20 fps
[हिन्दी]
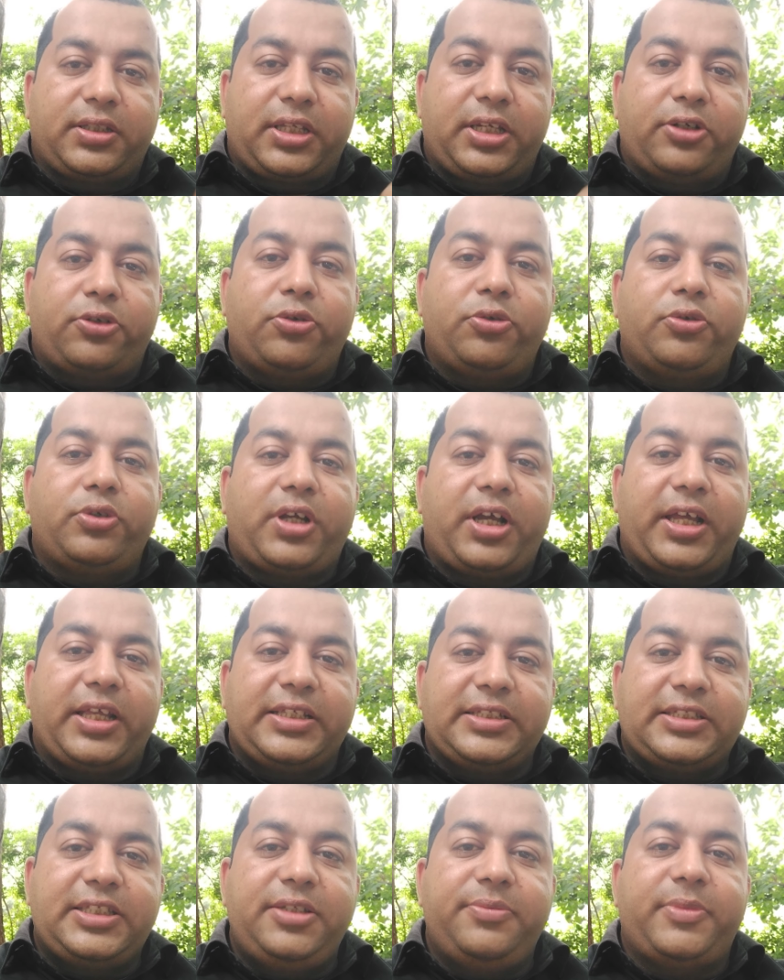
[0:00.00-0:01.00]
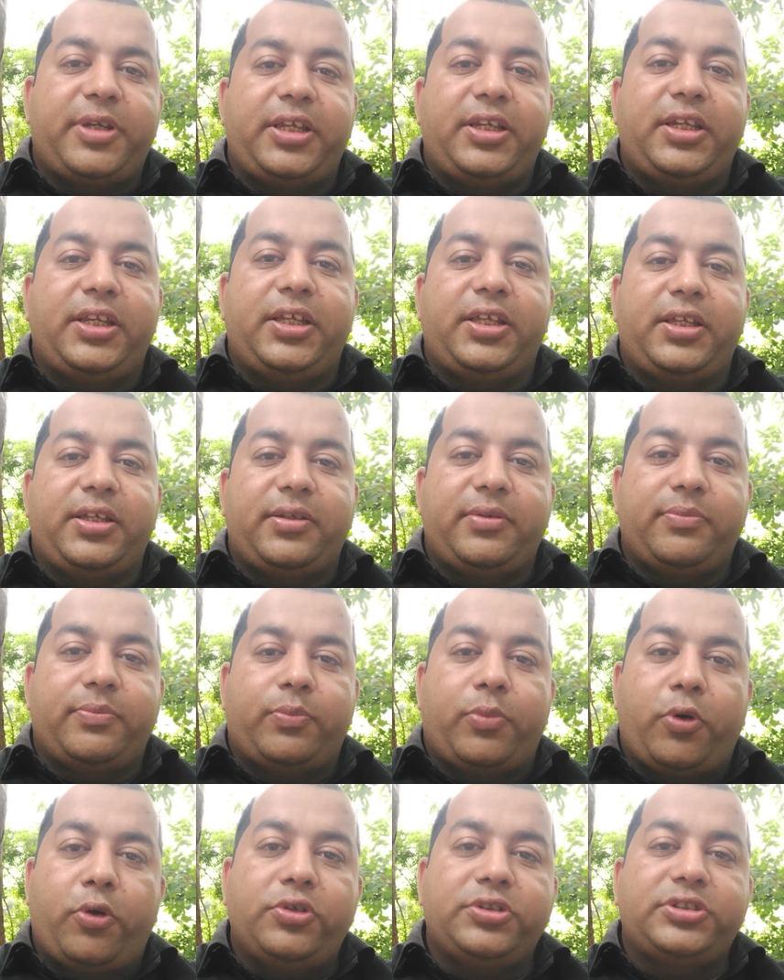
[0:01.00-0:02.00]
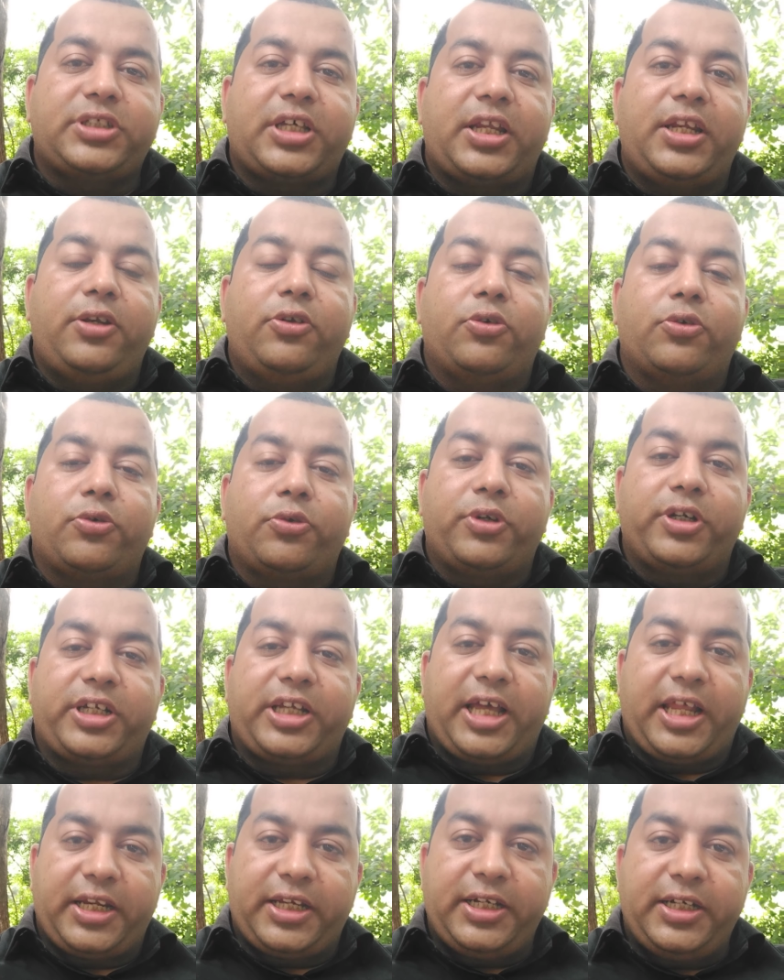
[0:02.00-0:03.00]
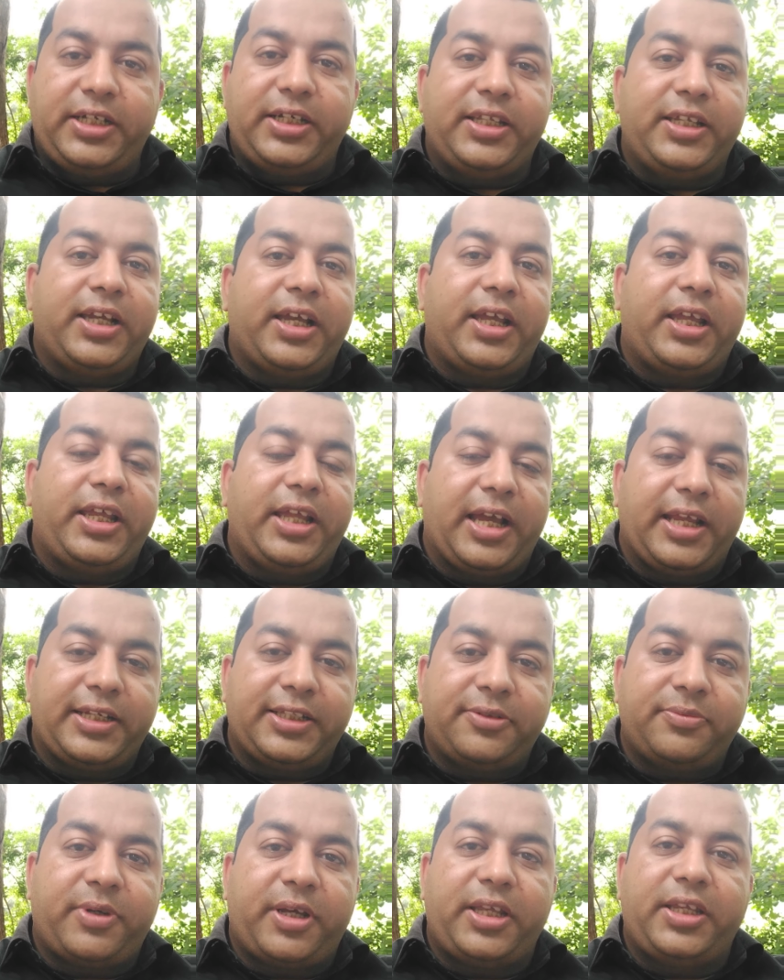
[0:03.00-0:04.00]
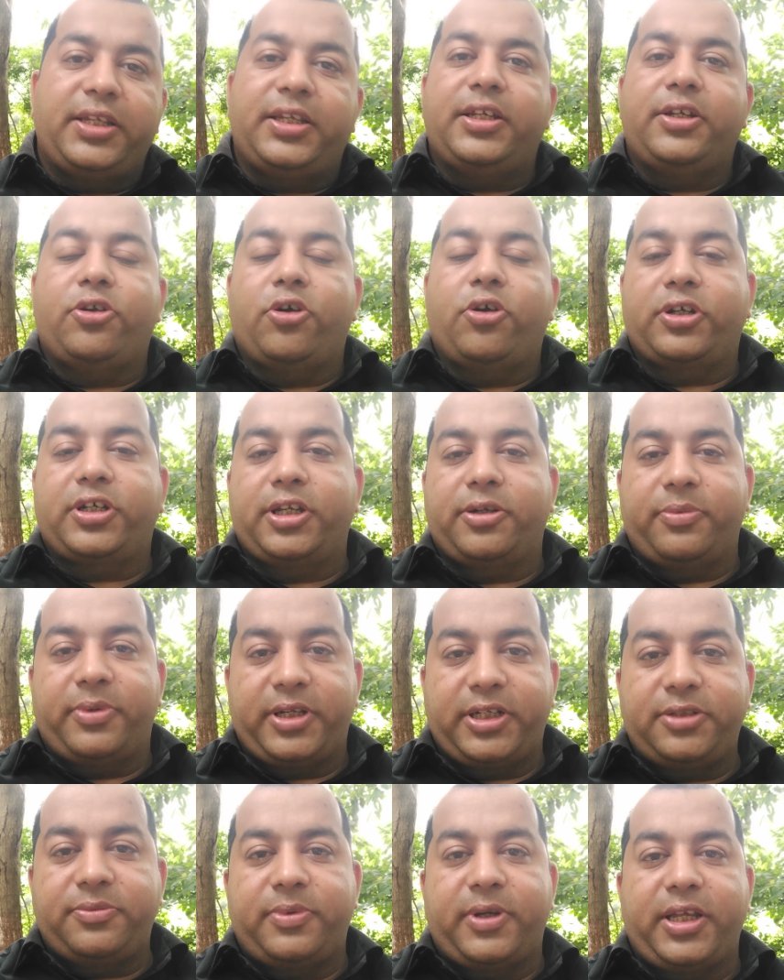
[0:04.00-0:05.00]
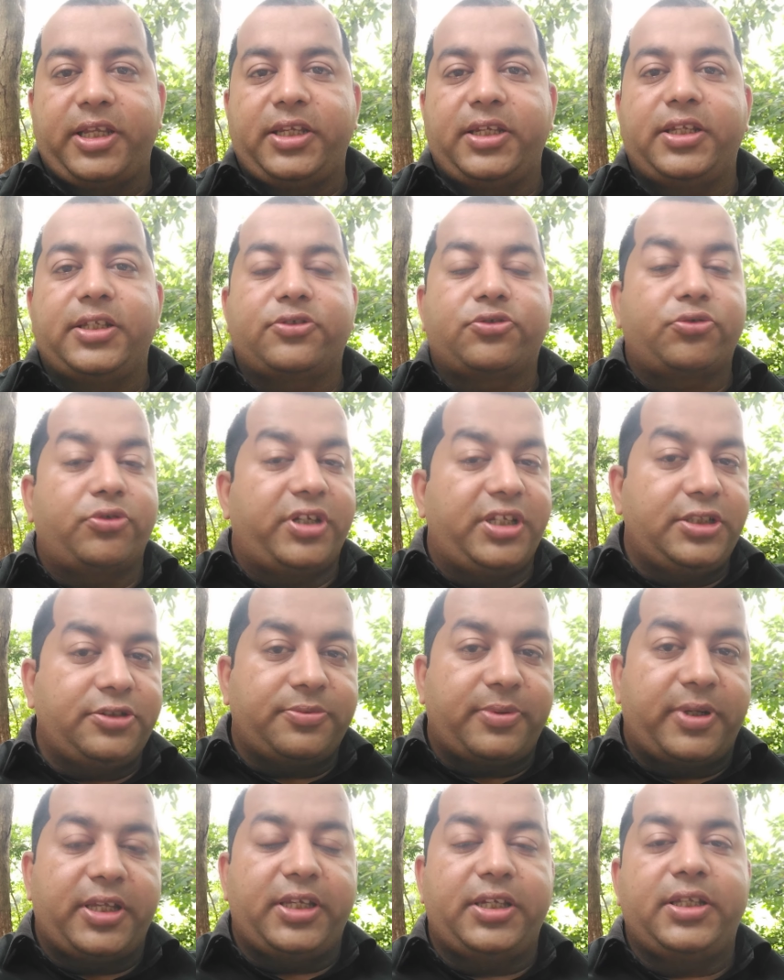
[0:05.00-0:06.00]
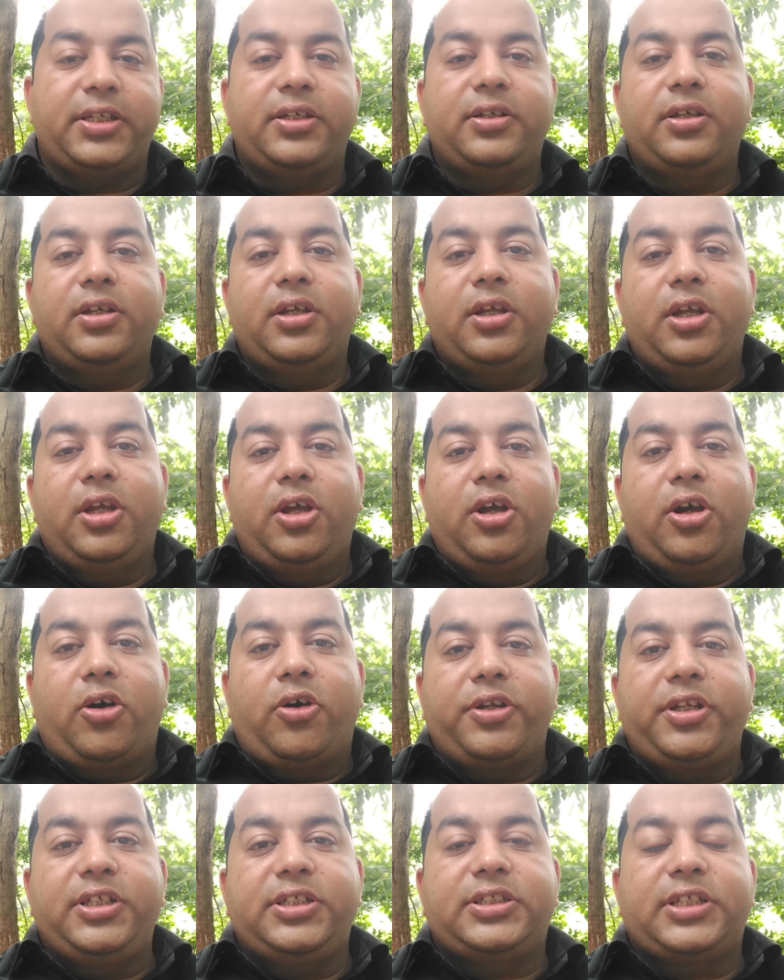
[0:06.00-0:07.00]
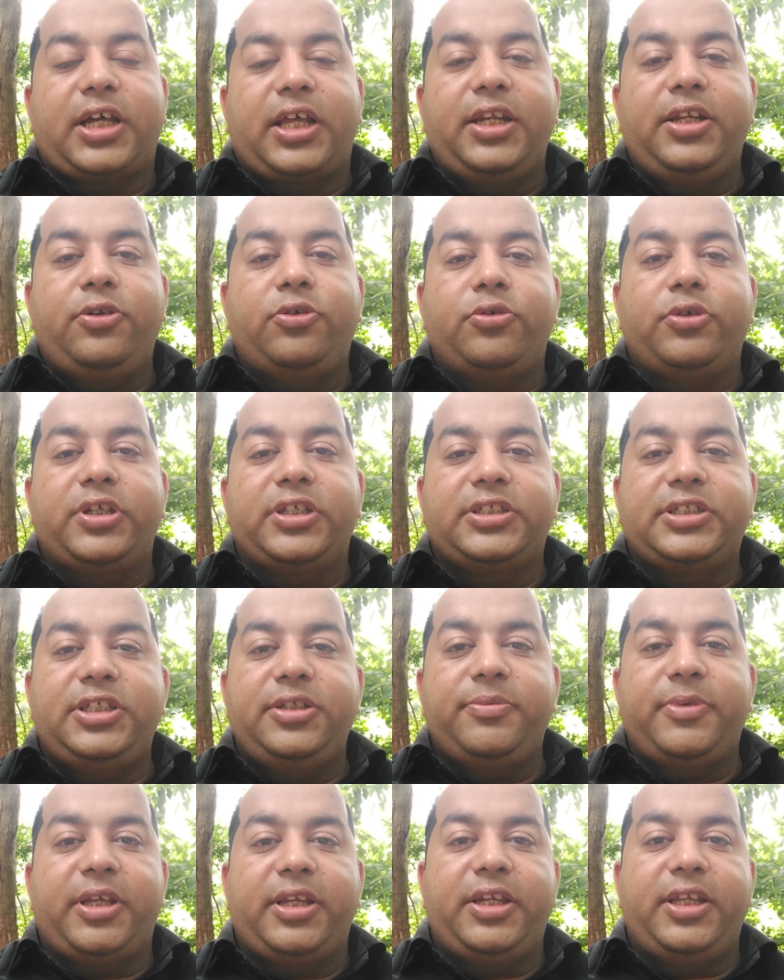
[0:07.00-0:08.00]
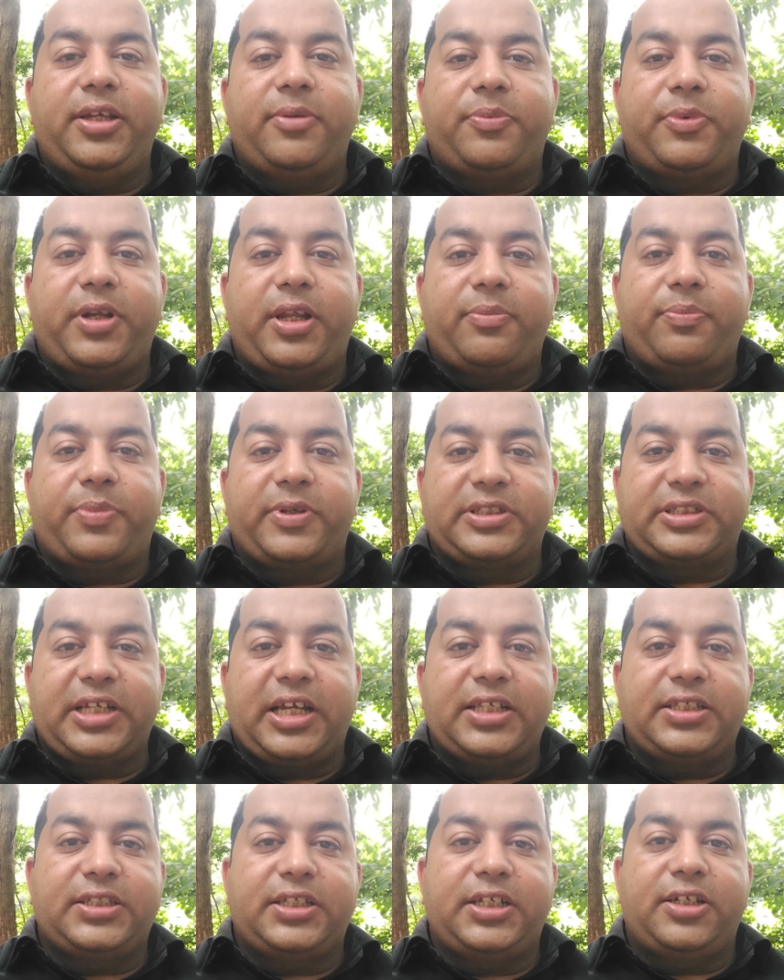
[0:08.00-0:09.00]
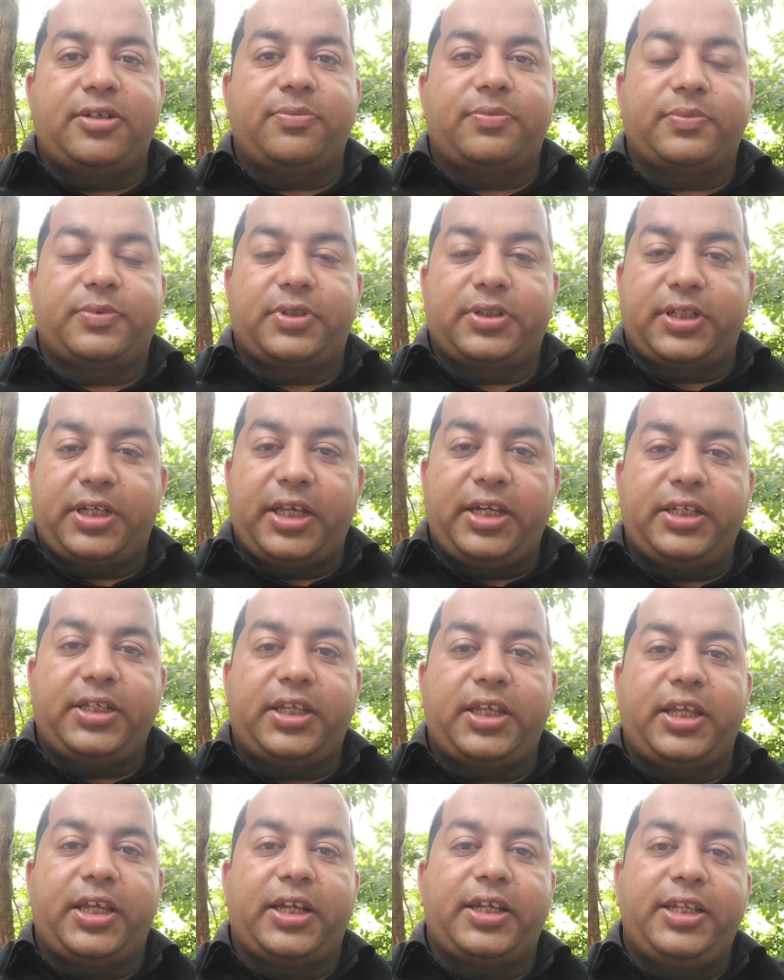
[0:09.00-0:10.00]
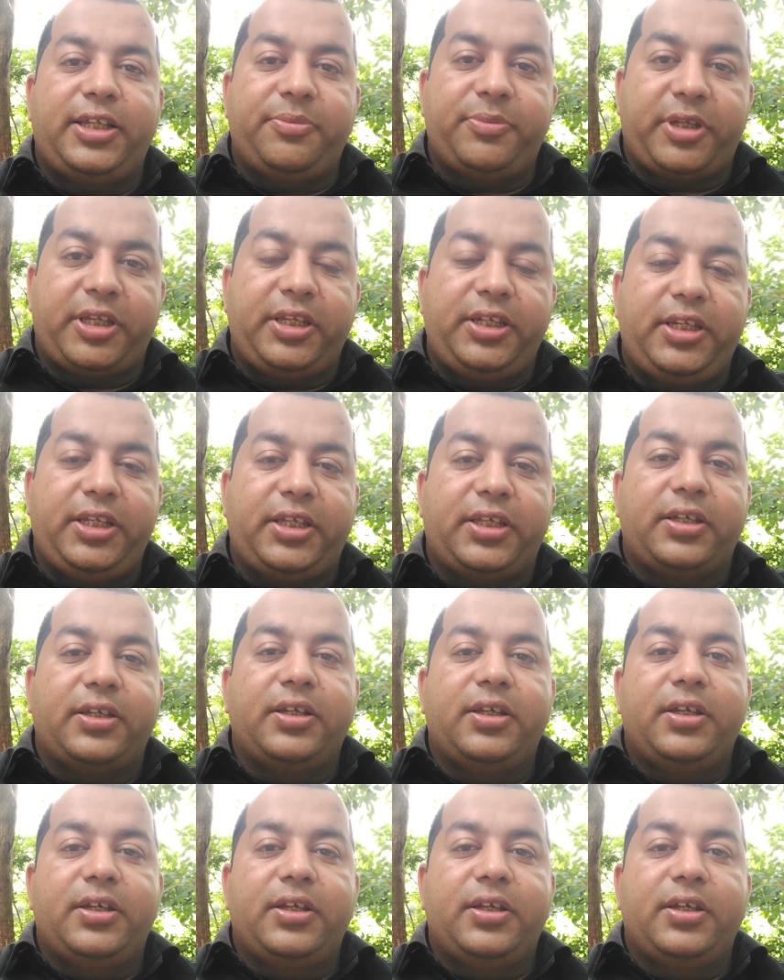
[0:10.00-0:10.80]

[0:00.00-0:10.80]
किटों का इसी महीने बहुत सारे लोगों ने टारगेट लिया है आनंद भाई ने डॉक्टर भरत भाई ने सुरेश भाई ने और ये सारे लोग इसी महीने अपना पचास किट करके अगले महीने